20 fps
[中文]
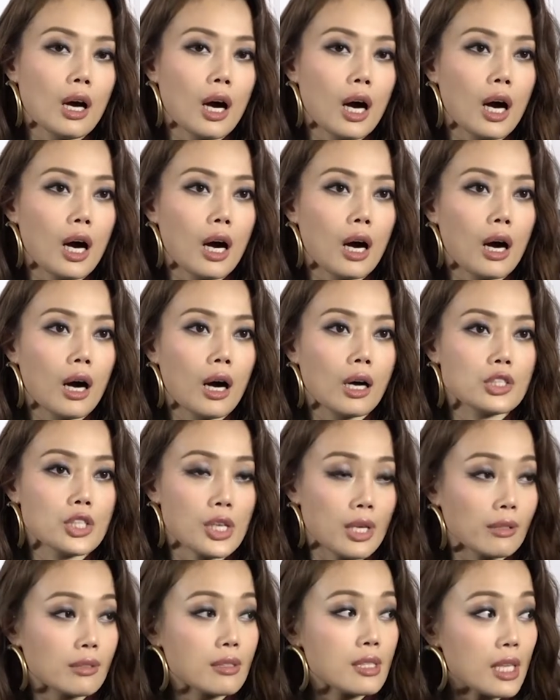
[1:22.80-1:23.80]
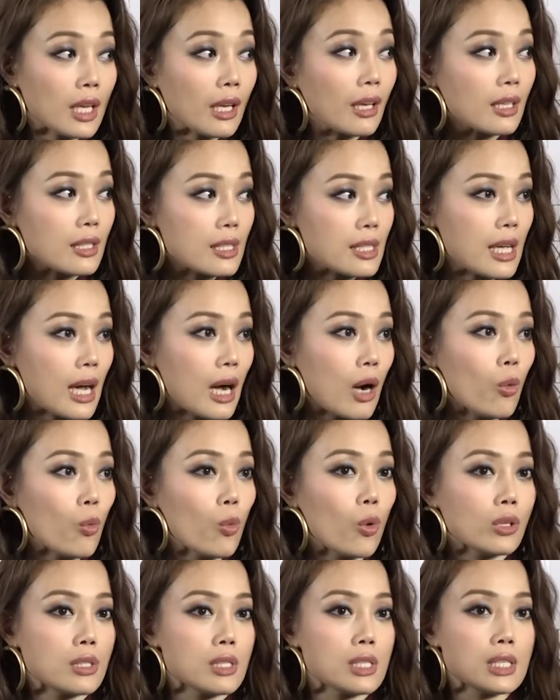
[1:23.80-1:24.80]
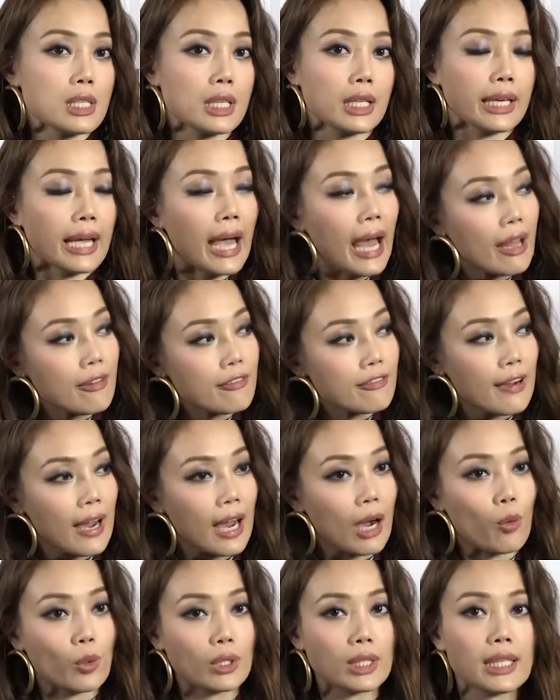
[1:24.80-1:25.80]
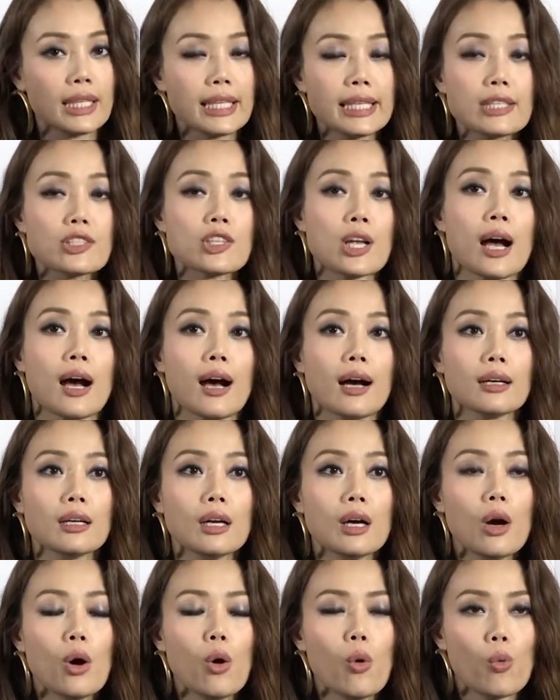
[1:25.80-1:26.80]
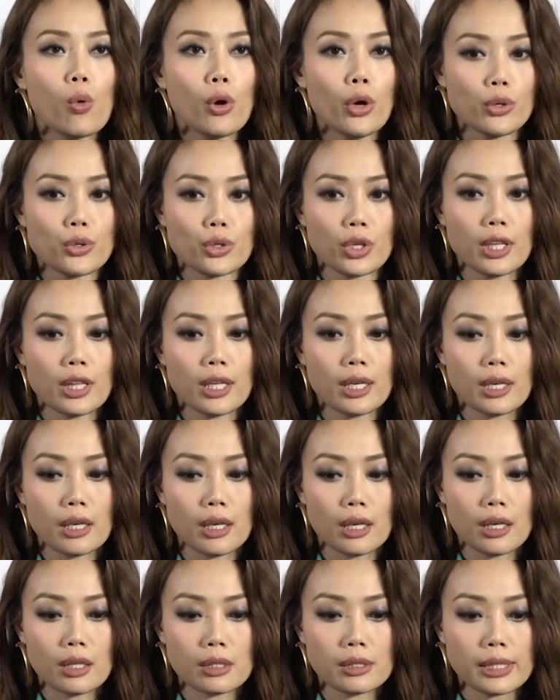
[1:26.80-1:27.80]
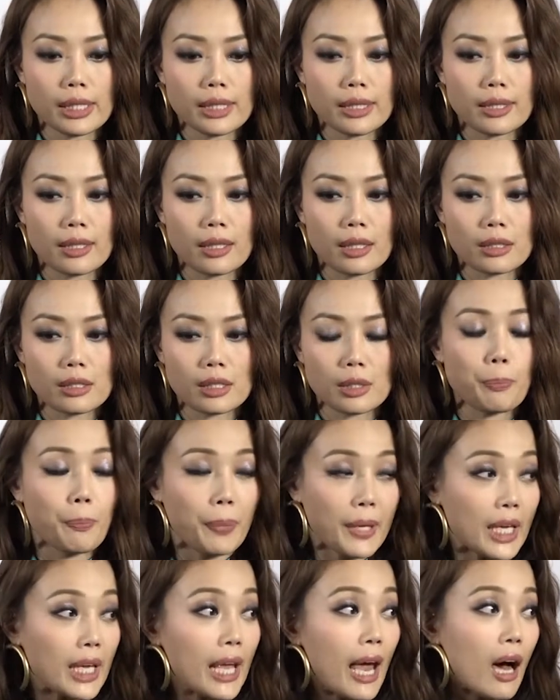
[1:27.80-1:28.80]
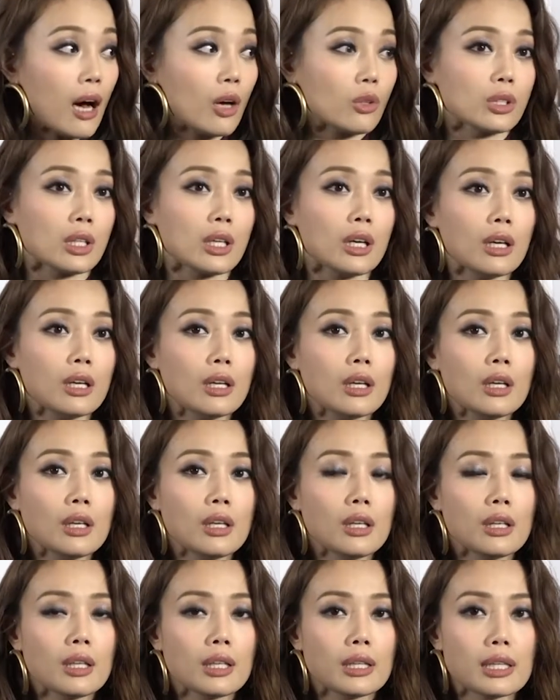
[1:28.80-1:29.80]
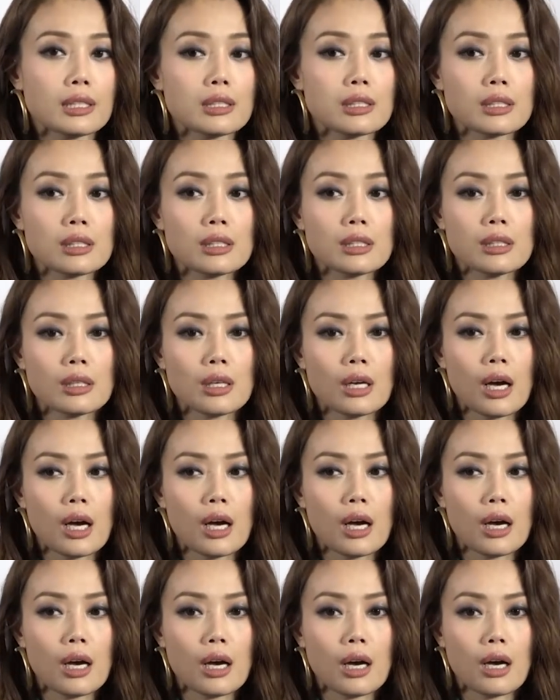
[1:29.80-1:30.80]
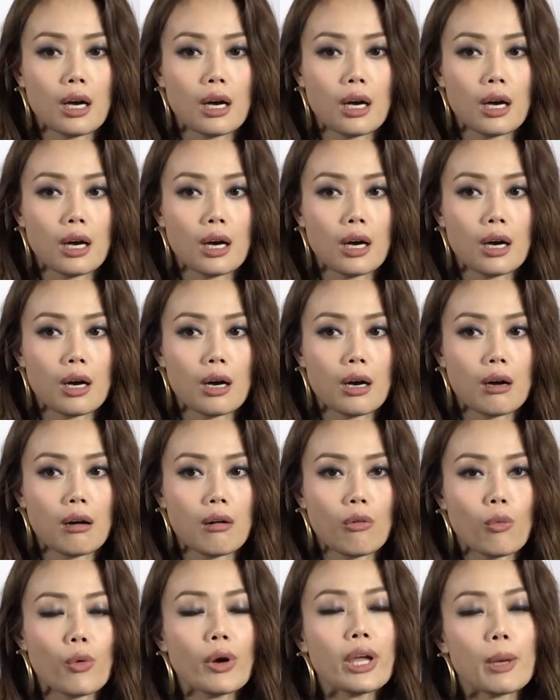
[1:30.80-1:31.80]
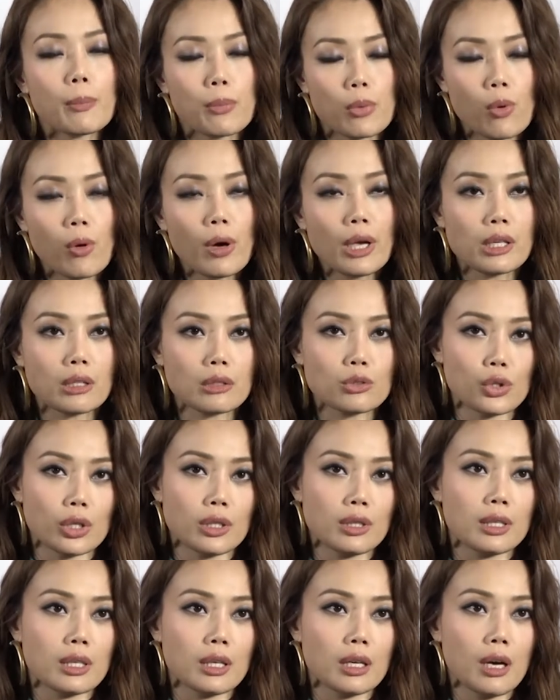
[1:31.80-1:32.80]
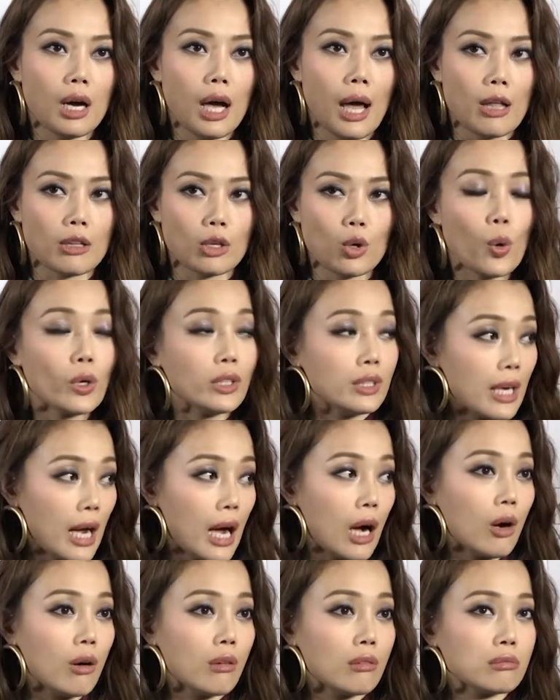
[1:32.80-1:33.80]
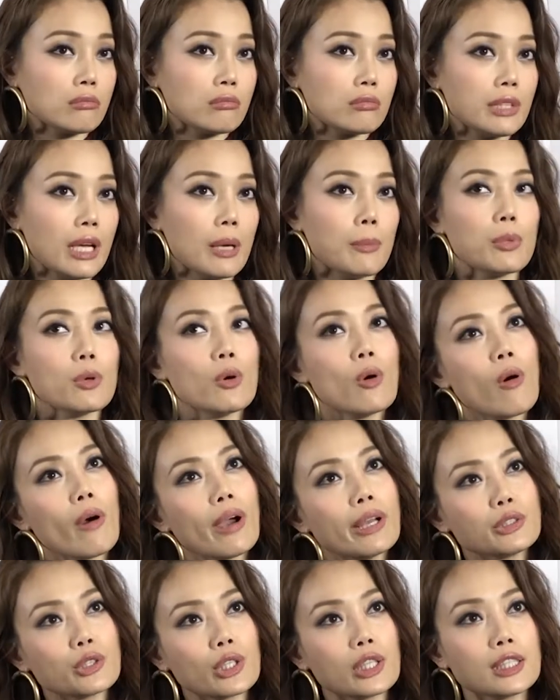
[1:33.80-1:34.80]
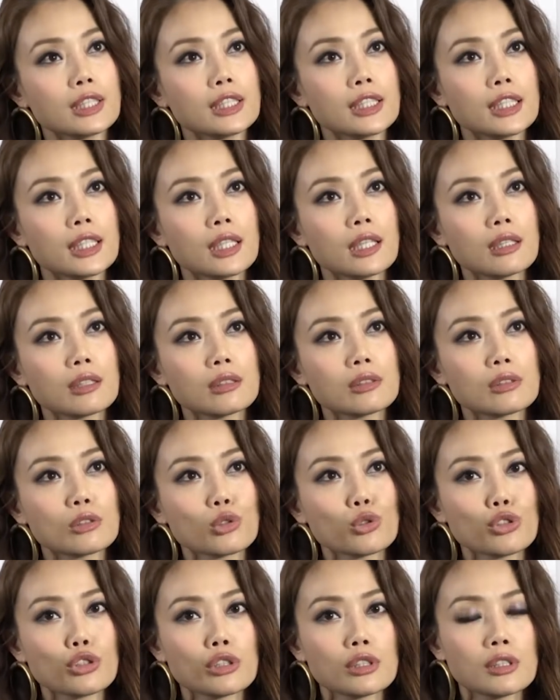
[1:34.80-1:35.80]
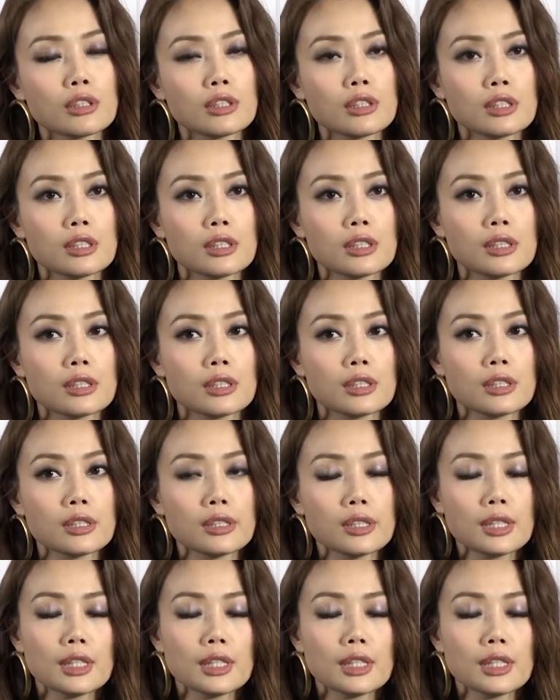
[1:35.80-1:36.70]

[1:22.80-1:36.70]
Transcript: 呃澄清一下我自己的看法，我的立场。我也觉得这个是必要的，但是呃，我也不会觉得很困扰，也不会觉得就是